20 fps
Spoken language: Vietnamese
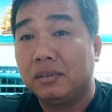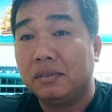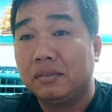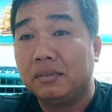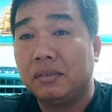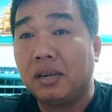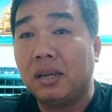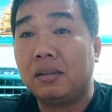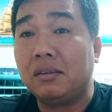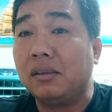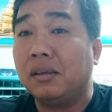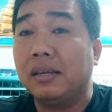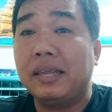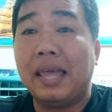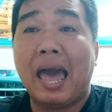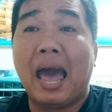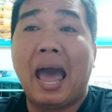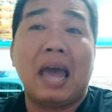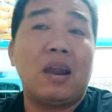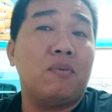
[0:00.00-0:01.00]
nít người
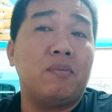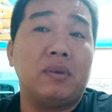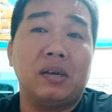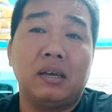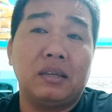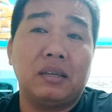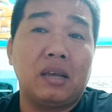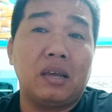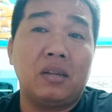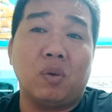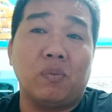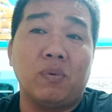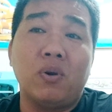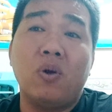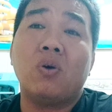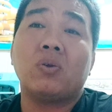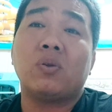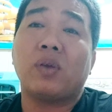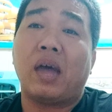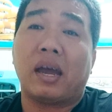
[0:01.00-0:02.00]
già ai cũng được trên dục
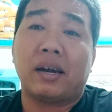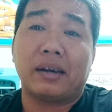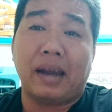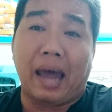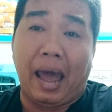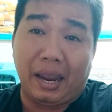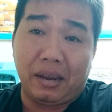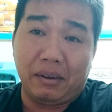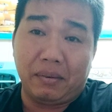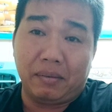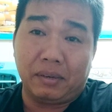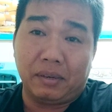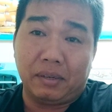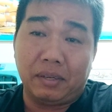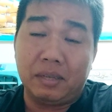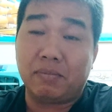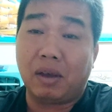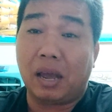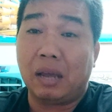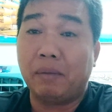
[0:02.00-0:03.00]
lúa cho ăn đại không mà
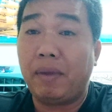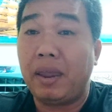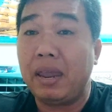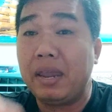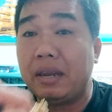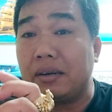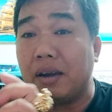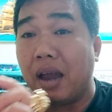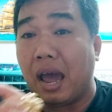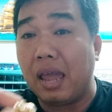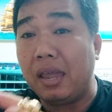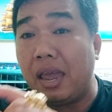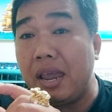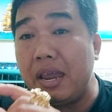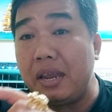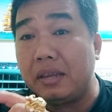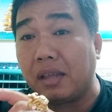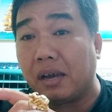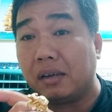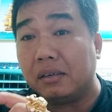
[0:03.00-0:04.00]
nhưng phải biết để
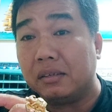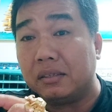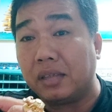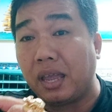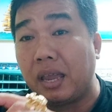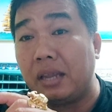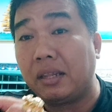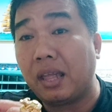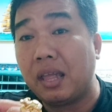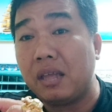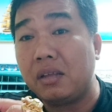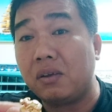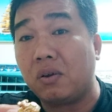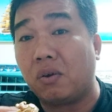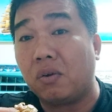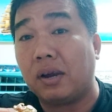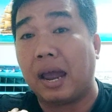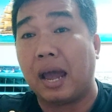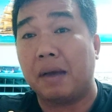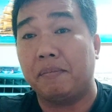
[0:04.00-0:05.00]
ý từng chi tiết
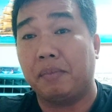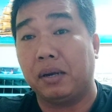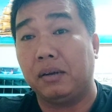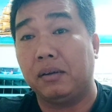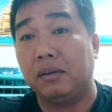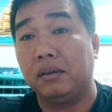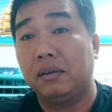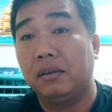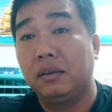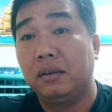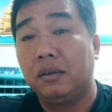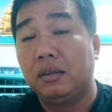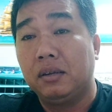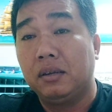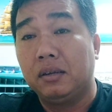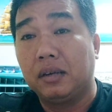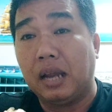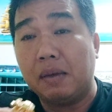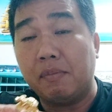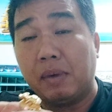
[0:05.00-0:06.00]
con gà mình
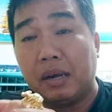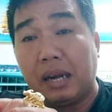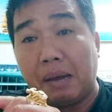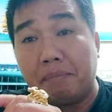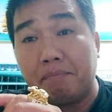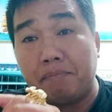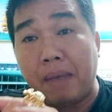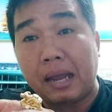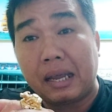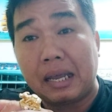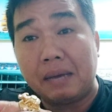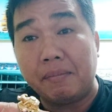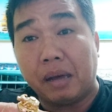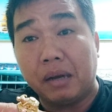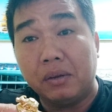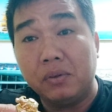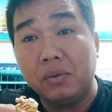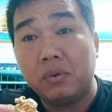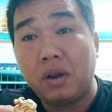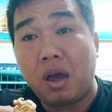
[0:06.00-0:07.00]
để mình nắm bắt cái
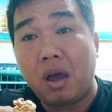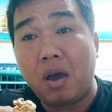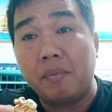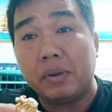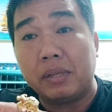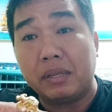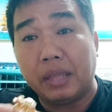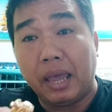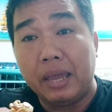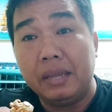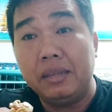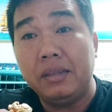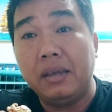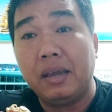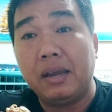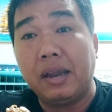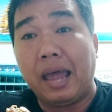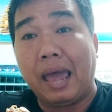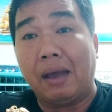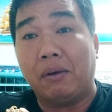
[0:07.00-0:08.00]
bệnh của nó mình trị như
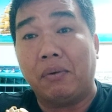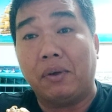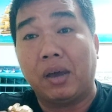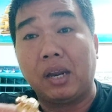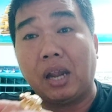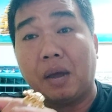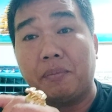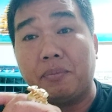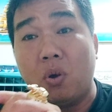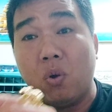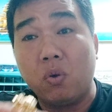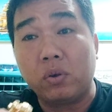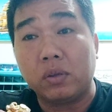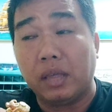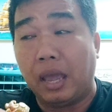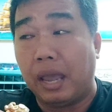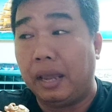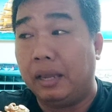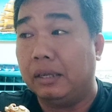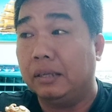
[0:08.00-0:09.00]
thế nào cái thập thuốc
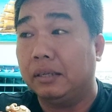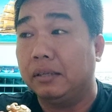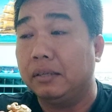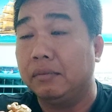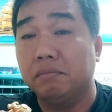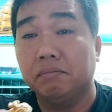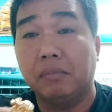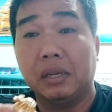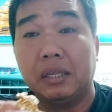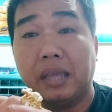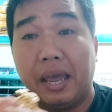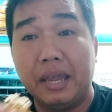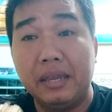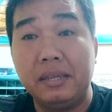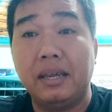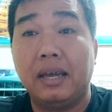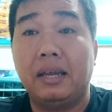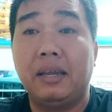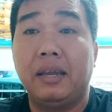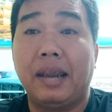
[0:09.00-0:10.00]
gì mình trị
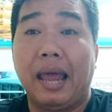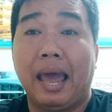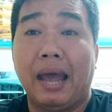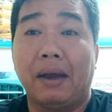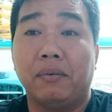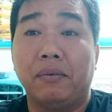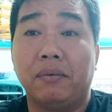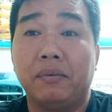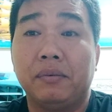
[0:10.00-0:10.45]
như thế nào